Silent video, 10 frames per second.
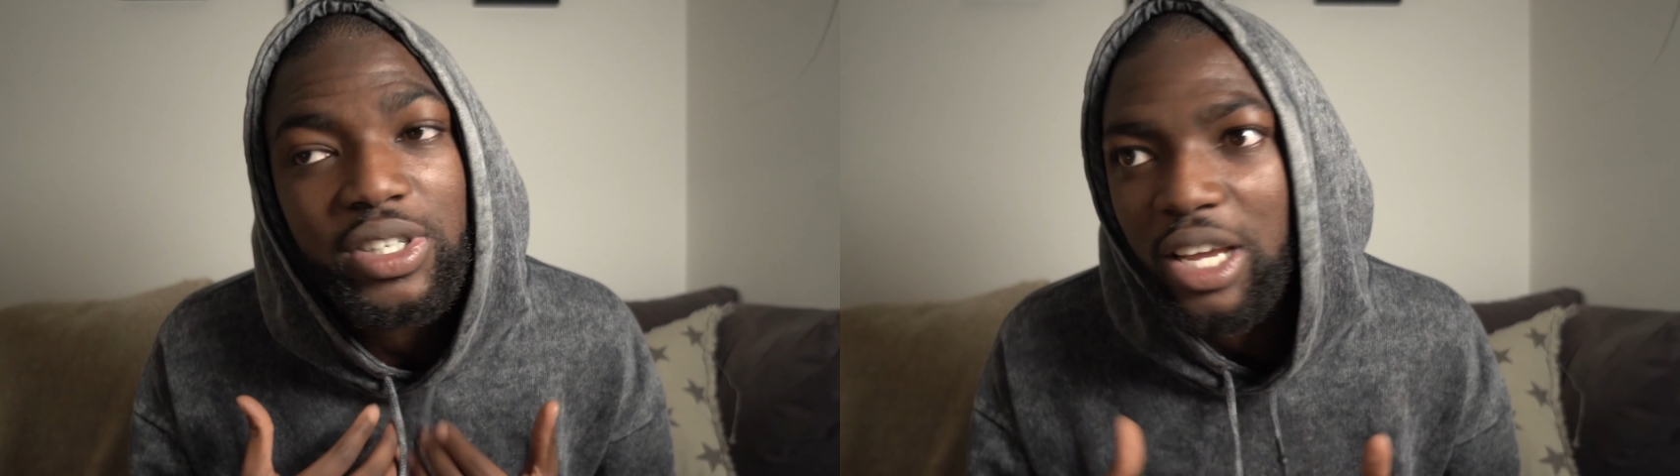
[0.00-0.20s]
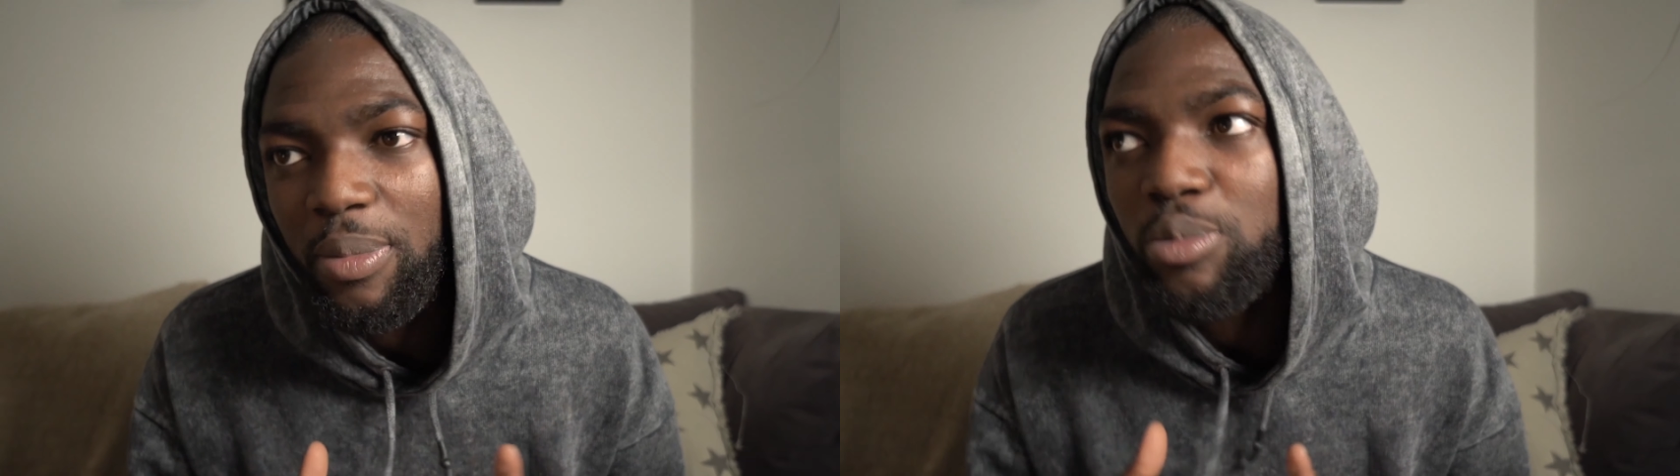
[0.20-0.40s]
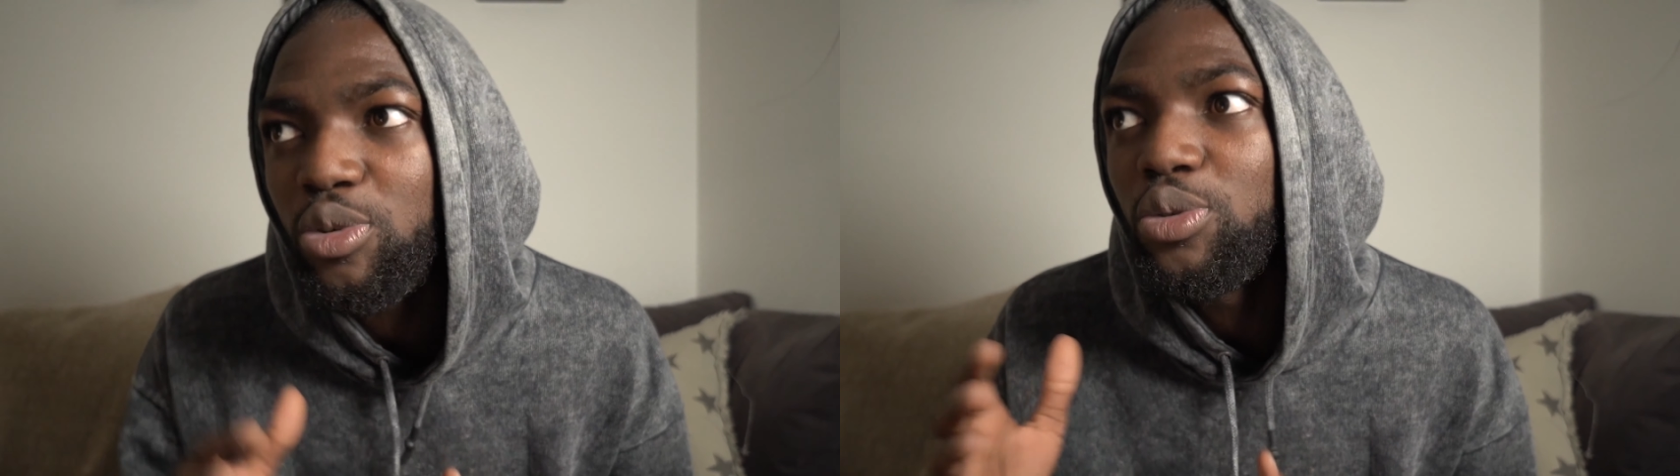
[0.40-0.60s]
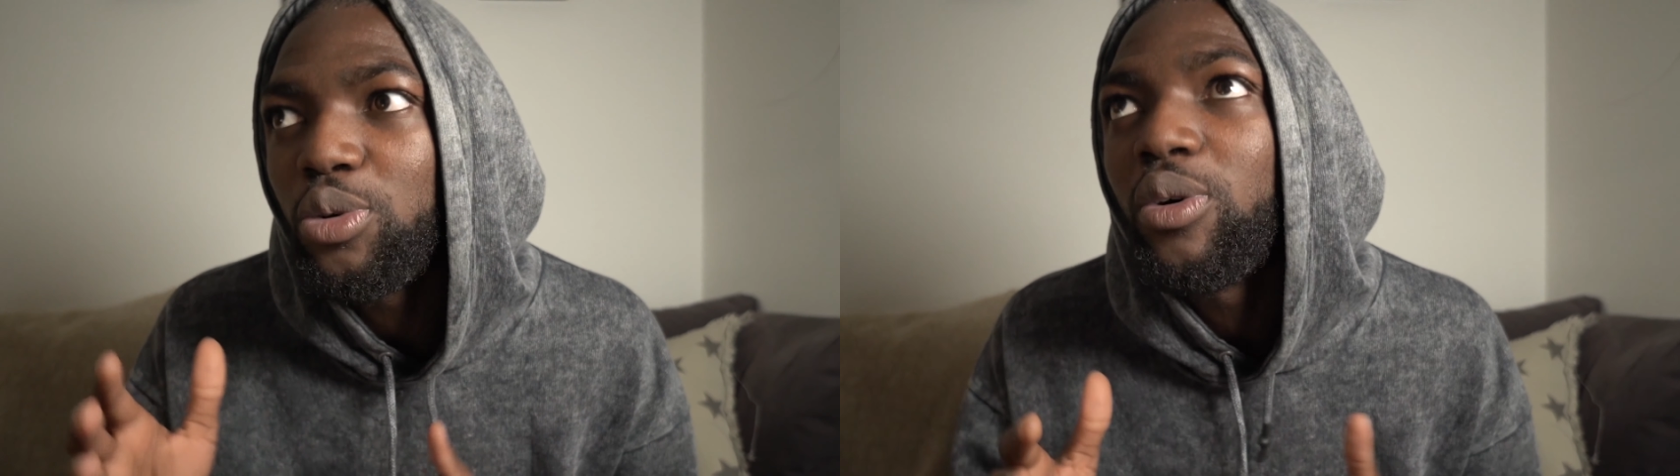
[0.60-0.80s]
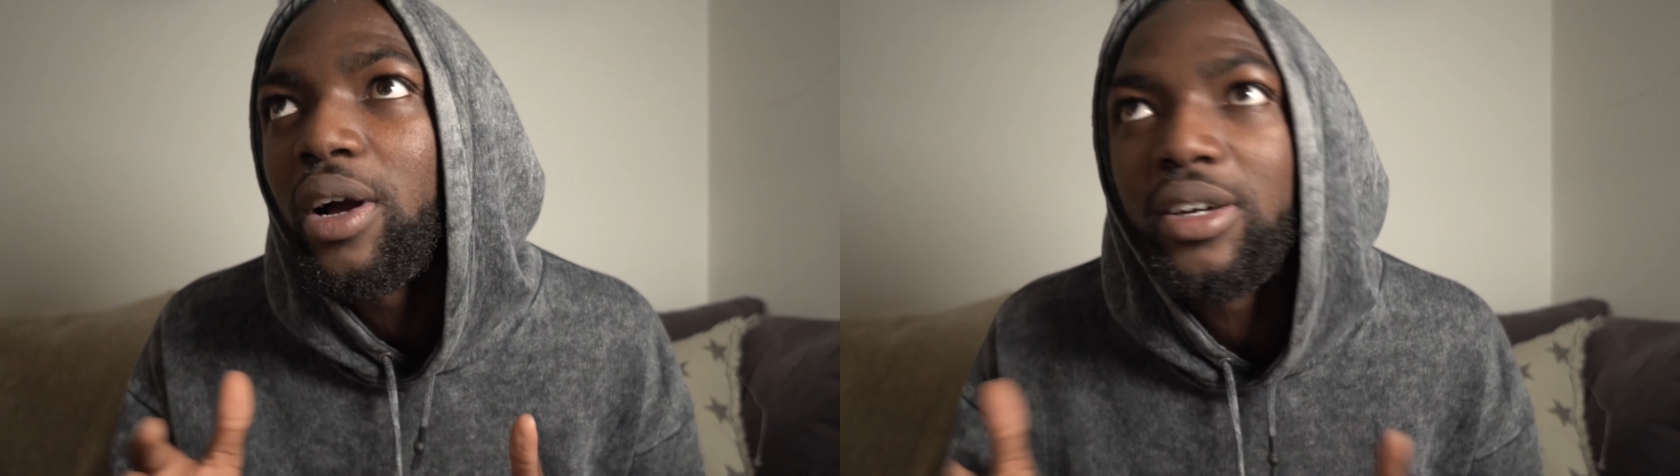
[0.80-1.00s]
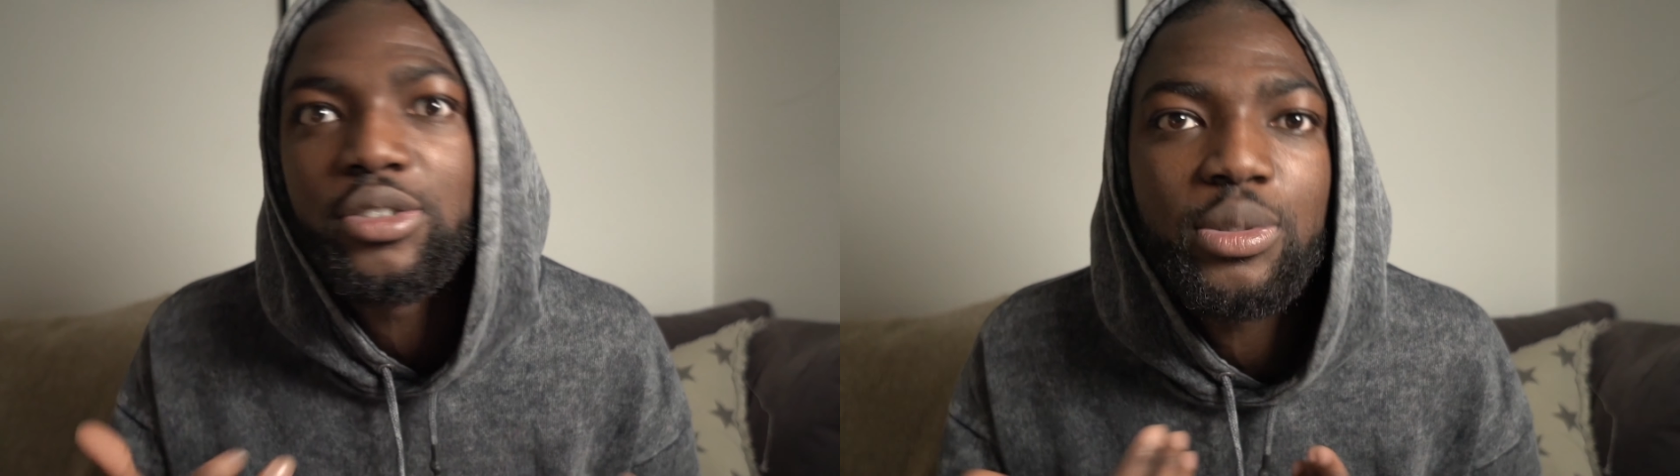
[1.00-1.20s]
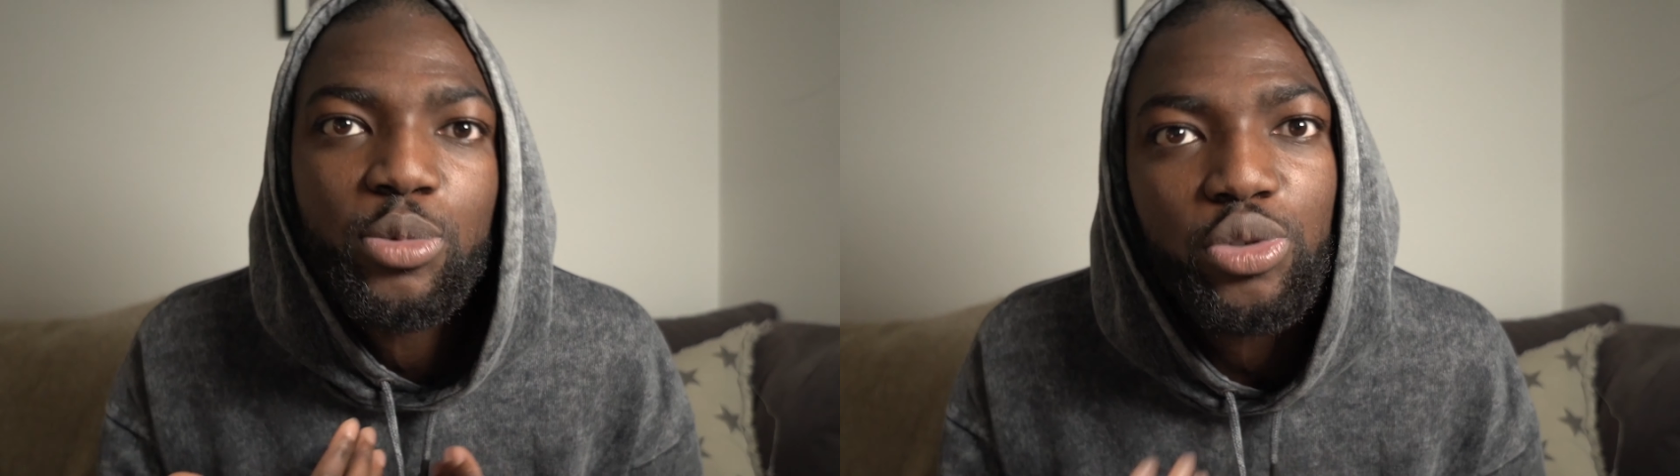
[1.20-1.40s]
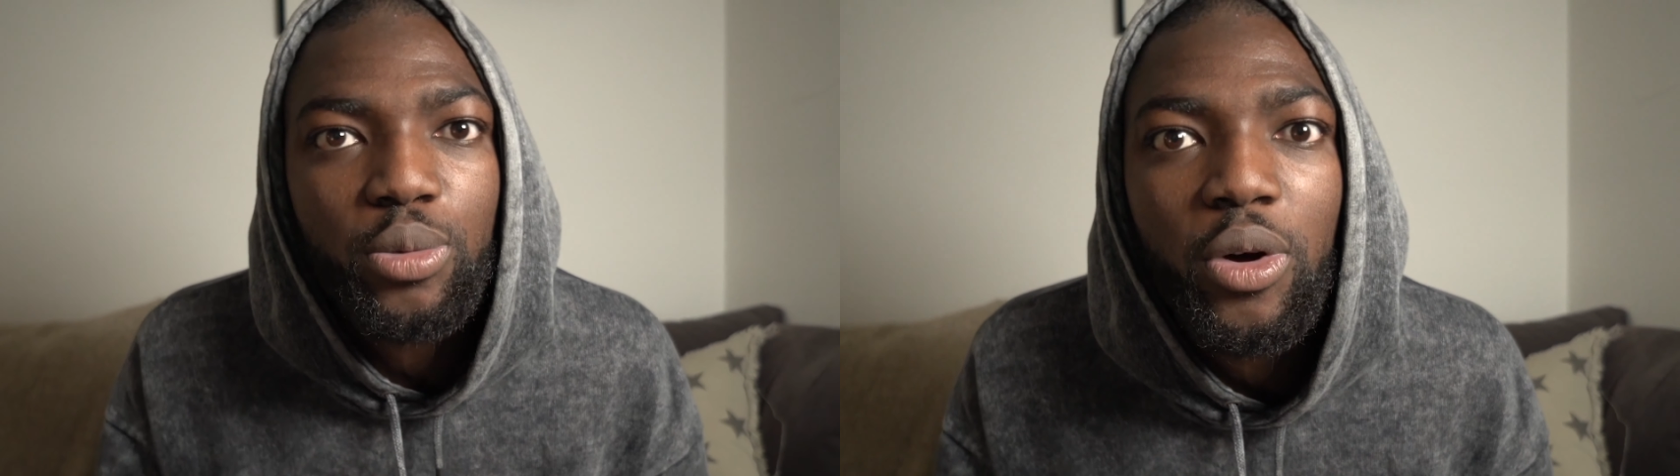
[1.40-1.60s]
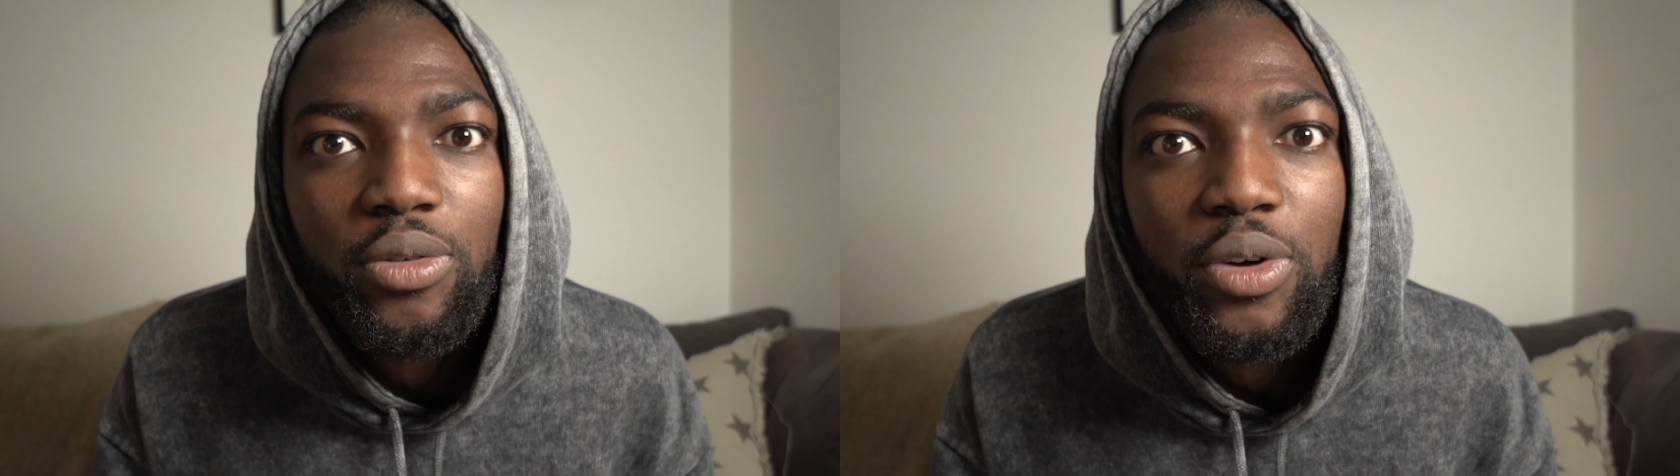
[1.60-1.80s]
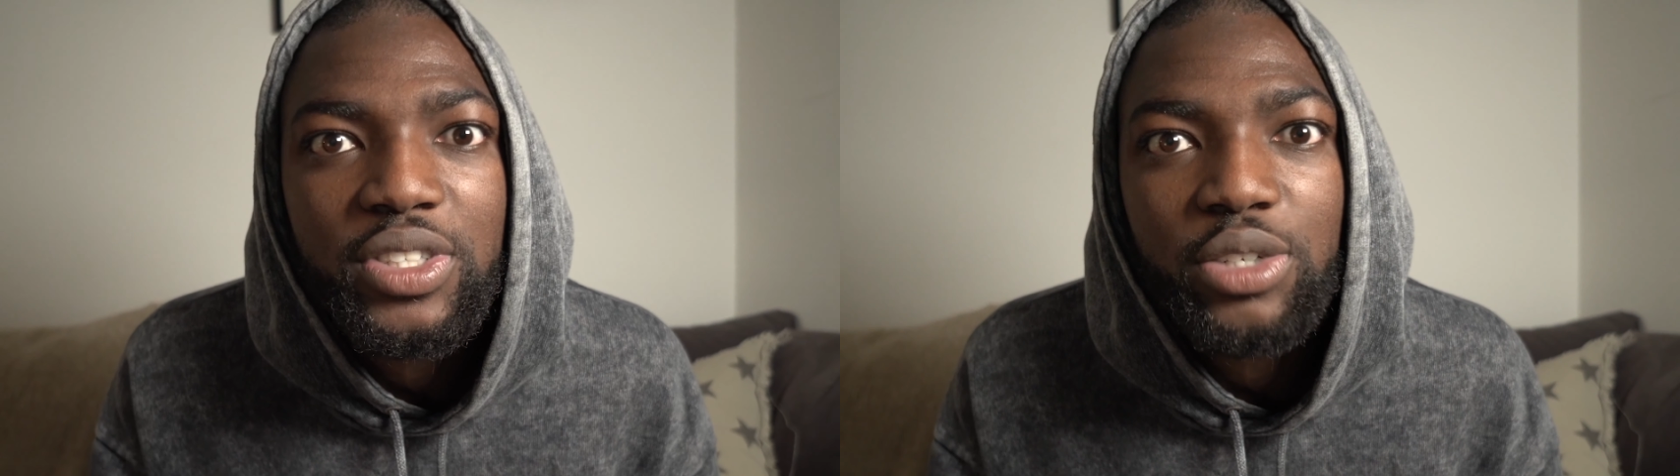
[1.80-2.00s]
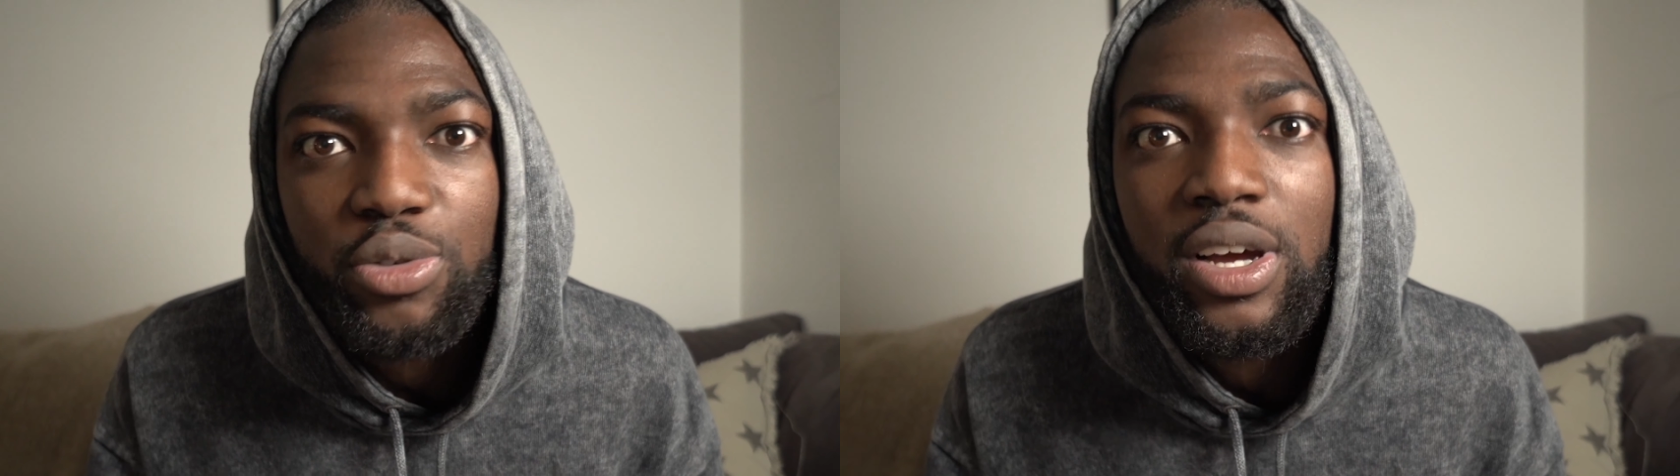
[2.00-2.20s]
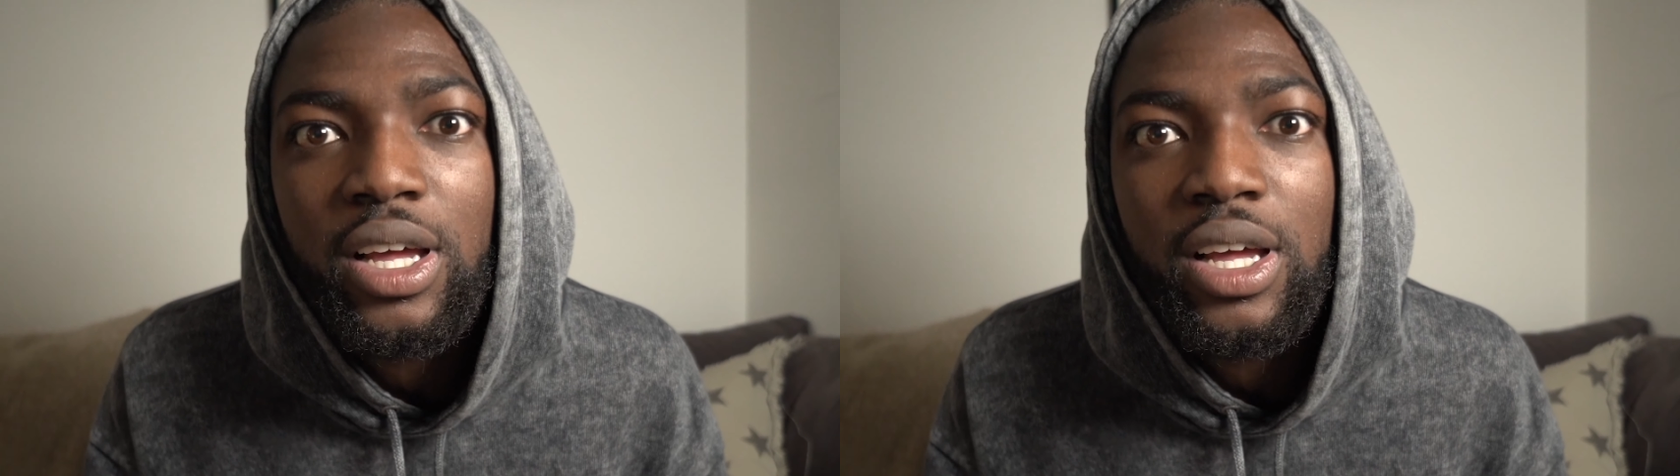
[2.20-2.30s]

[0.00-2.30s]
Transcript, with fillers: j'avais pas besoin de, ouais, c'est bon, je comprends le français, tu